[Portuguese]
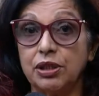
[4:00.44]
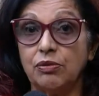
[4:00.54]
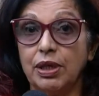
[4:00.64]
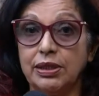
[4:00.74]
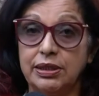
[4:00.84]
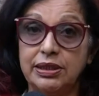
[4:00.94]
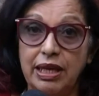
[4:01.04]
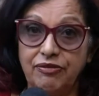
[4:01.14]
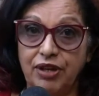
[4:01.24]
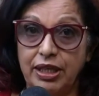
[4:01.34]
são as
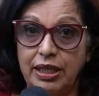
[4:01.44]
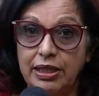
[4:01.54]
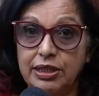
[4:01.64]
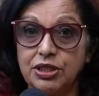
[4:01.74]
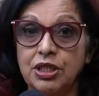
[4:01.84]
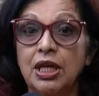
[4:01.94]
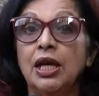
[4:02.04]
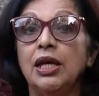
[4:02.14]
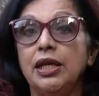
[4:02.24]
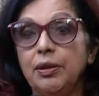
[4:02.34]
interferências
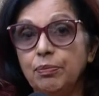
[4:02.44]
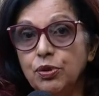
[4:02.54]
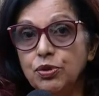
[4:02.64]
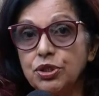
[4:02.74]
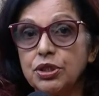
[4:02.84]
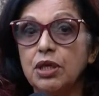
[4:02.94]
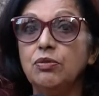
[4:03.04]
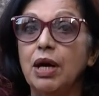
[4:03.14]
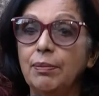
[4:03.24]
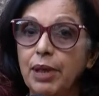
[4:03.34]
e
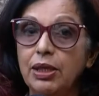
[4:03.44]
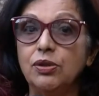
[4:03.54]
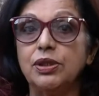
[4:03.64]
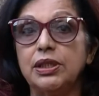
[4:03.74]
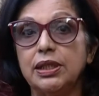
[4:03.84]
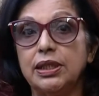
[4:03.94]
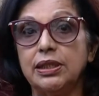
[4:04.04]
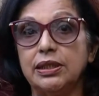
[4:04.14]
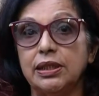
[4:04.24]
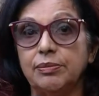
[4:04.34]
buscam a melhoria
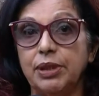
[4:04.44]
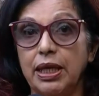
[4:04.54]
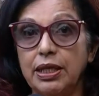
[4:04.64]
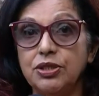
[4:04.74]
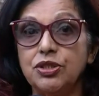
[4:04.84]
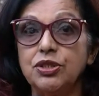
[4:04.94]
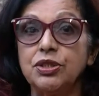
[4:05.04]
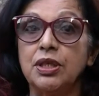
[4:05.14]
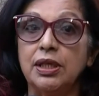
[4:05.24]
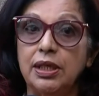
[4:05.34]
desses
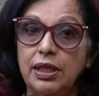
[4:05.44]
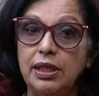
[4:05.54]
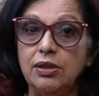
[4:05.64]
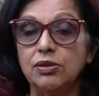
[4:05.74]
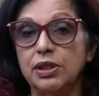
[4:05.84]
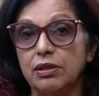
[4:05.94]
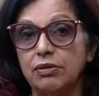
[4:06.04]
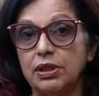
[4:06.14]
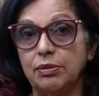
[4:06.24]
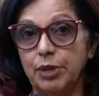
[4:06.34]
ambientes e,
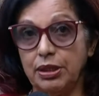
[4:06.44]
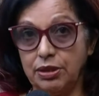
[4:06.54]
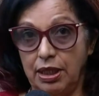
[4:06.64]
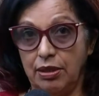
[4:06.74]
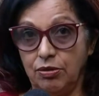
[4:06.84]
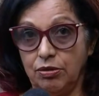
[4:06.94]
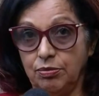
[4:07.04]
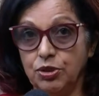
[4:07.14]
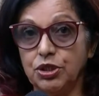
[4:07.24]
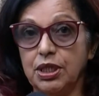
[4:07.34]
consequentemente, é,
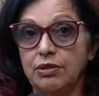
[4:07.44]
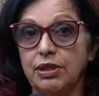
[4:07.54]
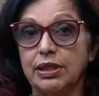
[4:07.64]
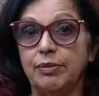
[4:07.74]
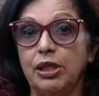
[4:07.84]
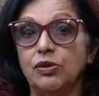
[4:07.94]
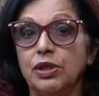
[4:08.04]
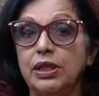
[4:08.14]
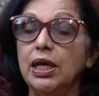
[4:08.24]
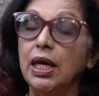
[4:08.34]
buscando essa
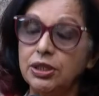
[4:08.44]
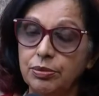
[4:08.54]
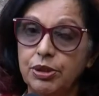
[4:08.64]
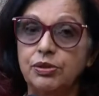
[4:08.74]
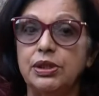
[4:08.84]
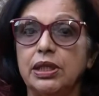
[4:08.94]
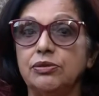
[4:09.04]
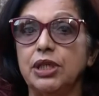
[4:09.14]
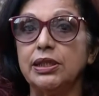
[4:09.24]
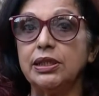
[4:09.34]
melhoria, a
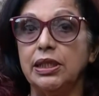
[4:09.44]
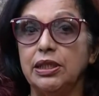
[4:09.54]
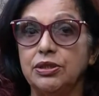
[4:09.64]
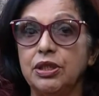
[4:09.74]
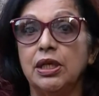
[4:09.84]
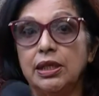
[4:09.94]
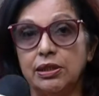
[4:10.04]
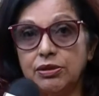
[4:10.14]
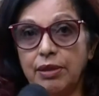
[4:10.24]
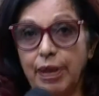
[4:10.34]
diminuição de acidentes.
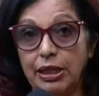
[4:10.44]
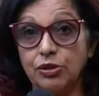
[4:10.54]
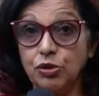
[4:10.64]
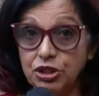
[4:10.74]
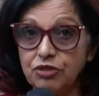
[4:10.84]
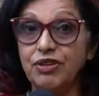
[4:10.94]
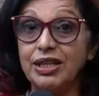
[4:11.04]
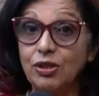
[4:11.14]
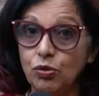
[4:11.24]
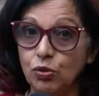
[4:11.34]
São trabalhadores que
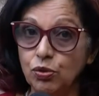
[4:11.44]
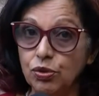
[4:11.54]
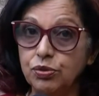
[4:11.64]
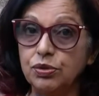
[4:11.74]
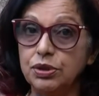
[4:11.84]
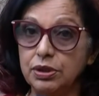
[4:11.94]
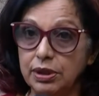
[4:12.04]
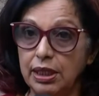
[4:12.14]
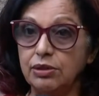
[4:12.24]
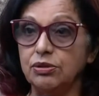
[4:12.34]
fazem cursos
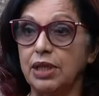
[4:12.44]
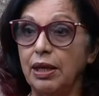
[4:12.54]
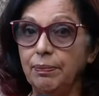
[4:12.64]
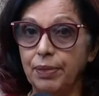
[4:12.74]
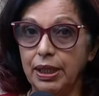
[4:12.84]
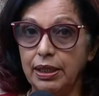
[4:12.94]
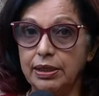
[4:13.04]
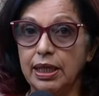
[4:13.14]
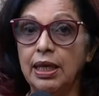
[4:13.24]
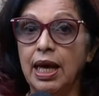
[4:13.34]
dentro da
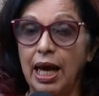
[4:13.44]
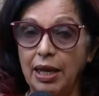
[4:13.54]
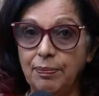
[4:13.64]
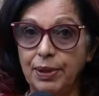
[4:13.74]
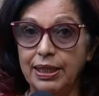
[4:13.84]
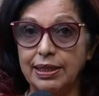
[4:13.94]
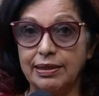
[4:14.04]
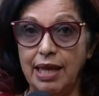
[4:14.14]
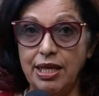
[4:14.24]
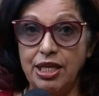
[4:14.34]
empresa, a
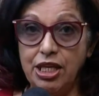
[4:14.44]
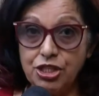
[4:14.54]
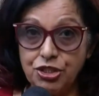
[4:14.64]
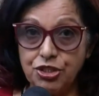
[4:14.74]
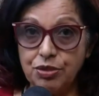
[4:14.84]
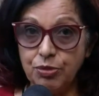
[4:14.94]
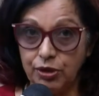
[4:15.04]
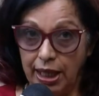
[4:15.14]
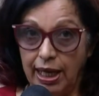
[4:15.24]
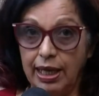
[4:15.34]
empresa tem que
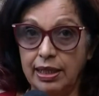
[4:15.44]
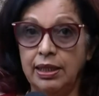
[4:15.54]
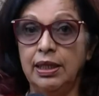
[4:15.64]
estimular